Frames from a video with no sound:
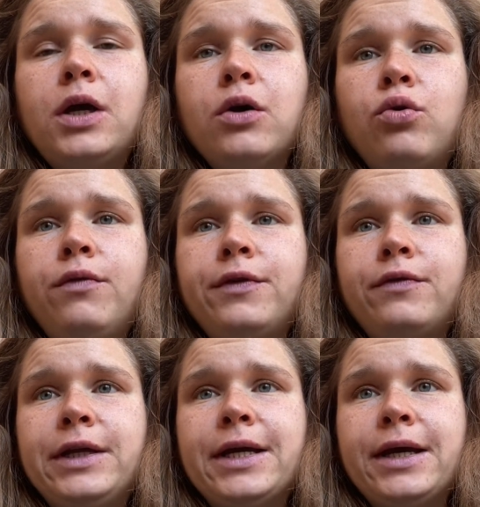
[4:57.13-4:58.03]
Кофе
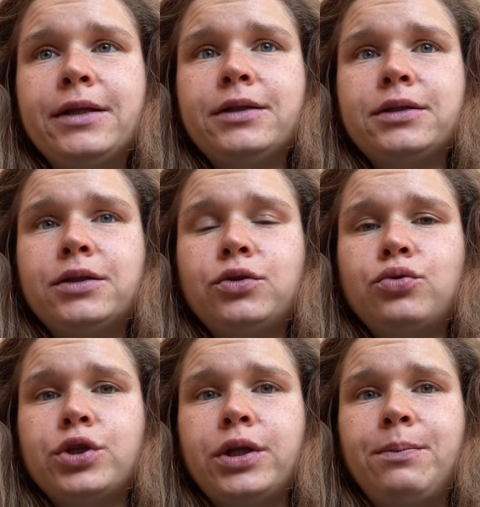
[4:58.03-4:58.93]
влияет э,
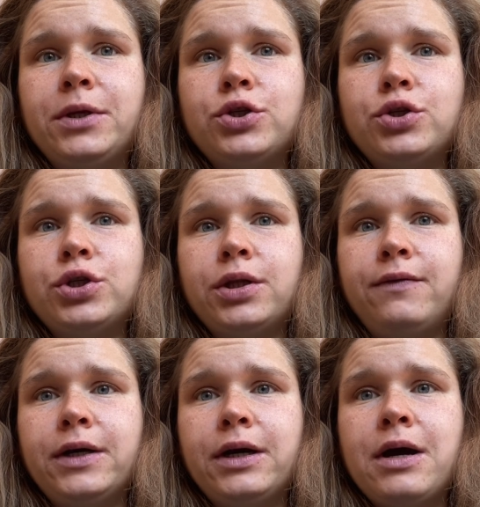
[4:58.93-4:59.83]
тоже на печень
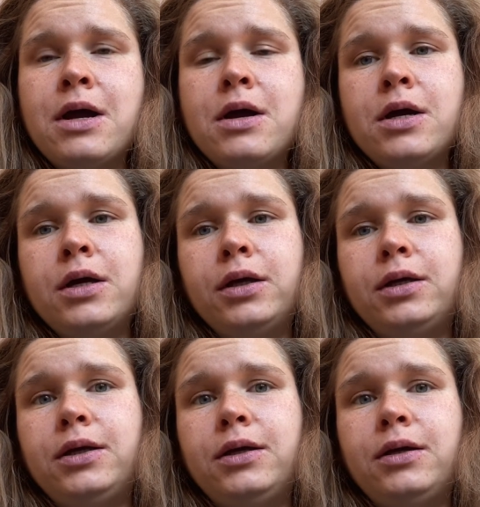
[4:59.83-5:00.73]
человека.
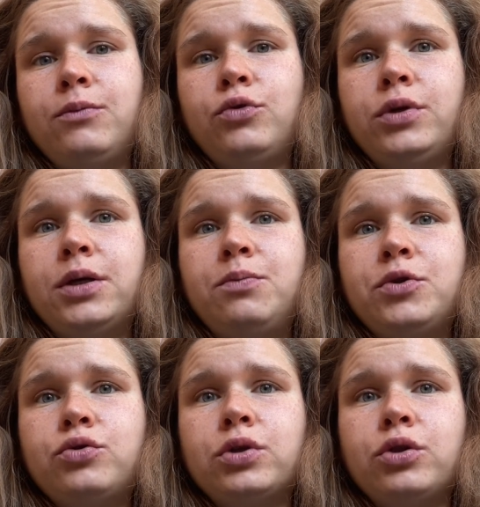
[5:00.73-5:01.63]
И многие
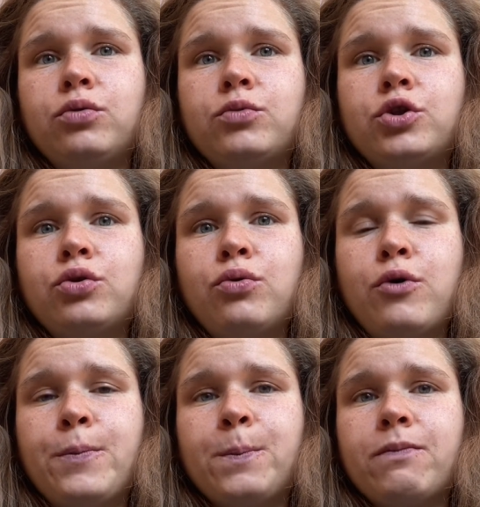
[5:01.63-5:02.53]
пишут о том,
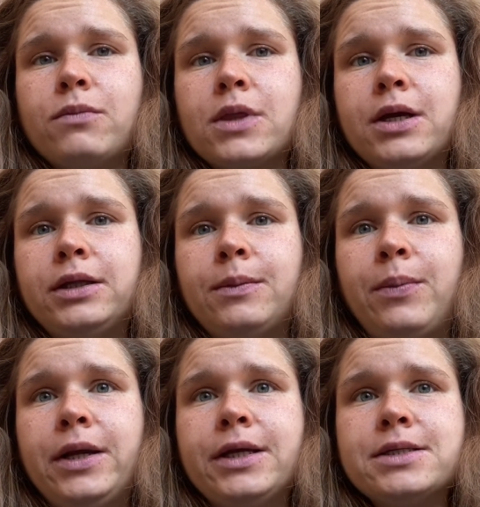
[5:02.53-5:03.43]
что э, это
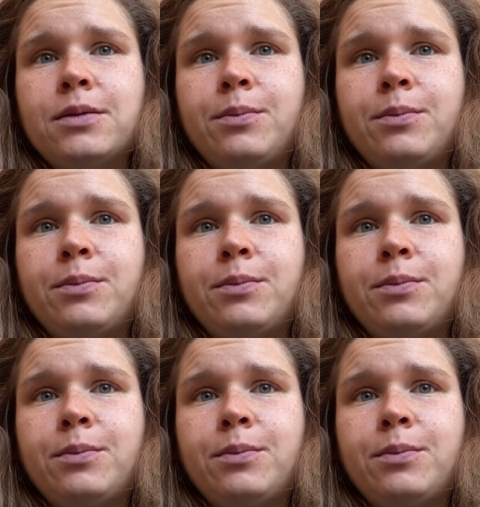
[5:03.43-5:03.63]
полезно,